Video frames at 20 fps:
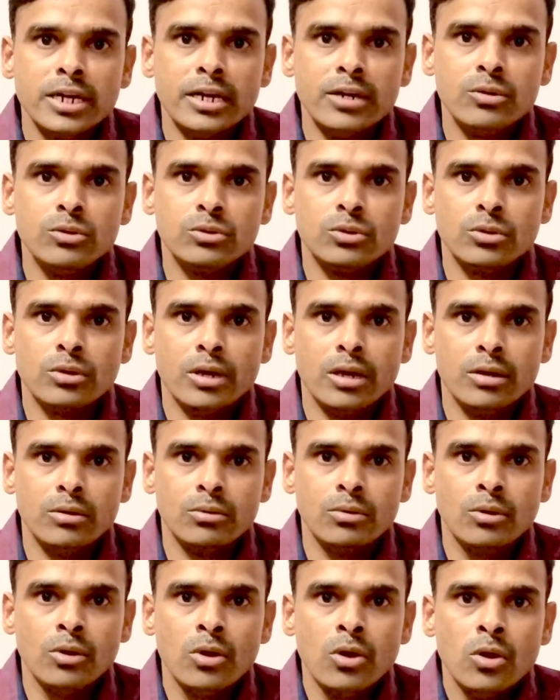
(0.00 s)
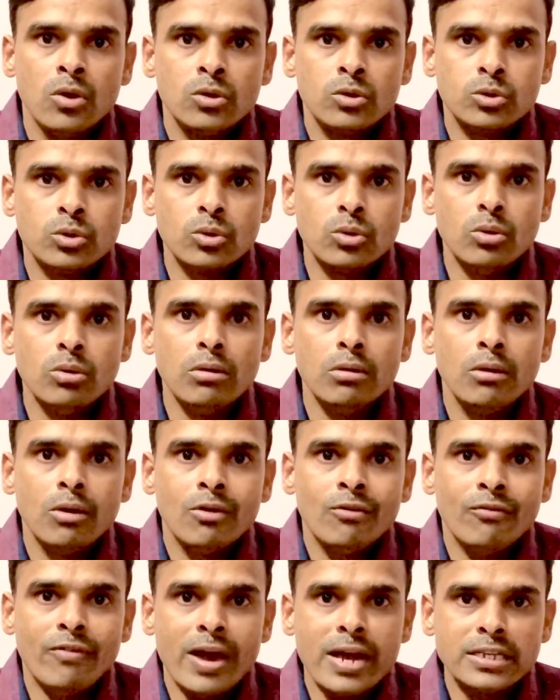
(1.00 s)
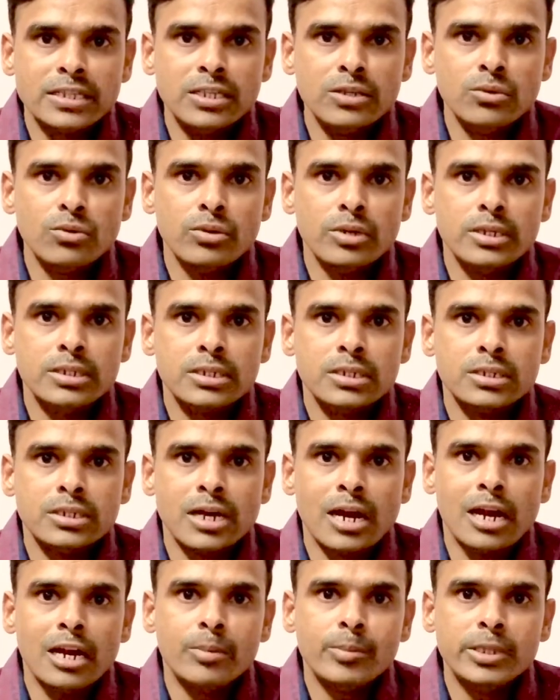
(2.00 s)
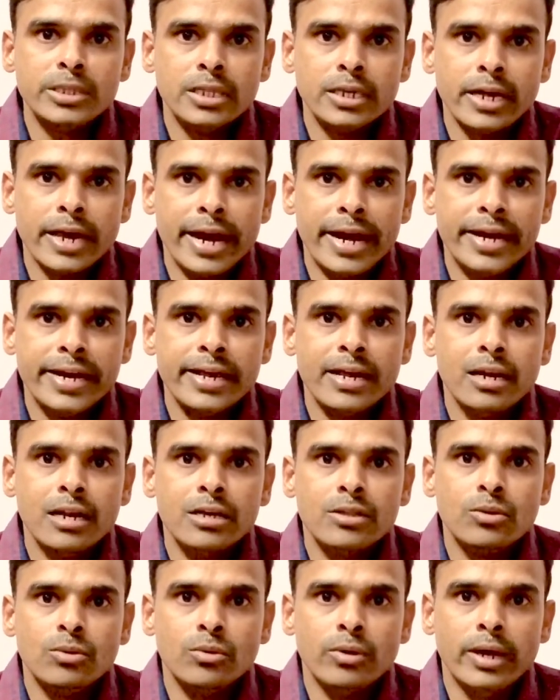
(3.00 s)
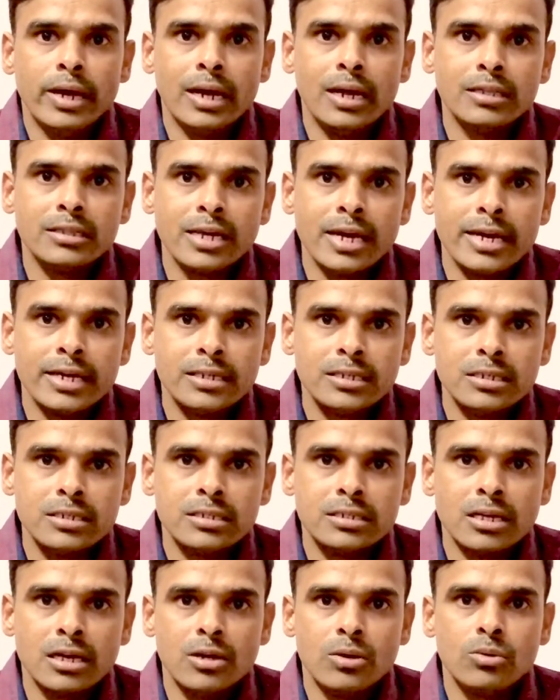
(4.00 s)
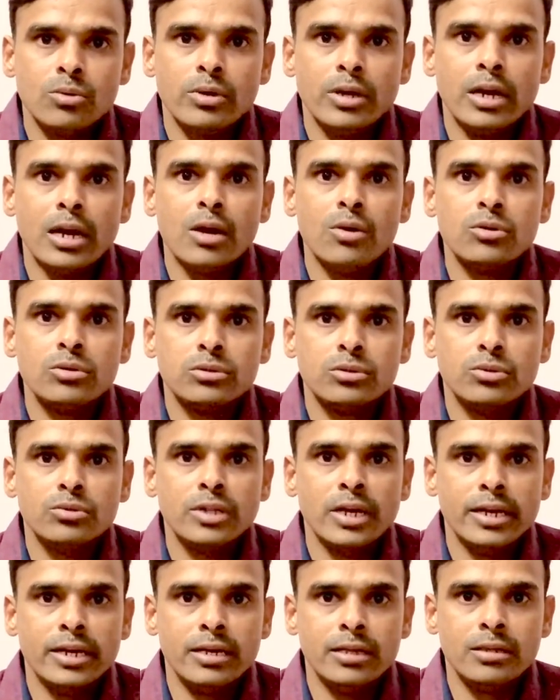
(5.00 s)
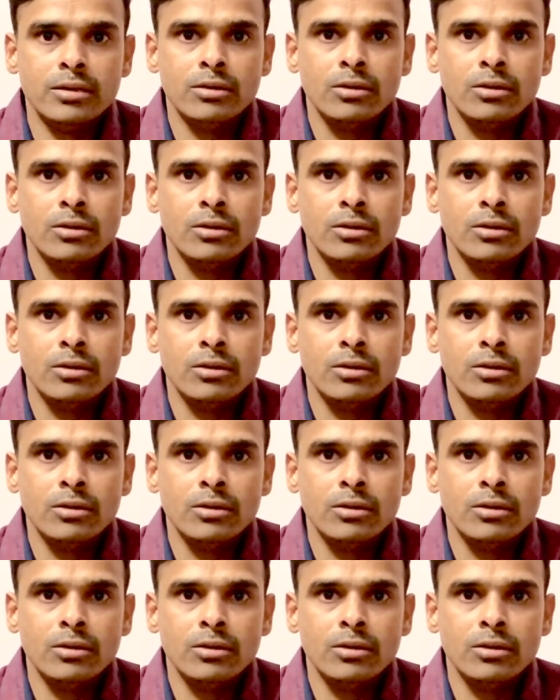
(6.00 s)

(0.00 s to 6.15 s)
అడుగుతున్నారు సో వ్యాక్సిన్ గురించి చాలామందికి ఐడియా లేదు ఎలా తయారు చేస్తారు ఎలా వస్తుంది అనేది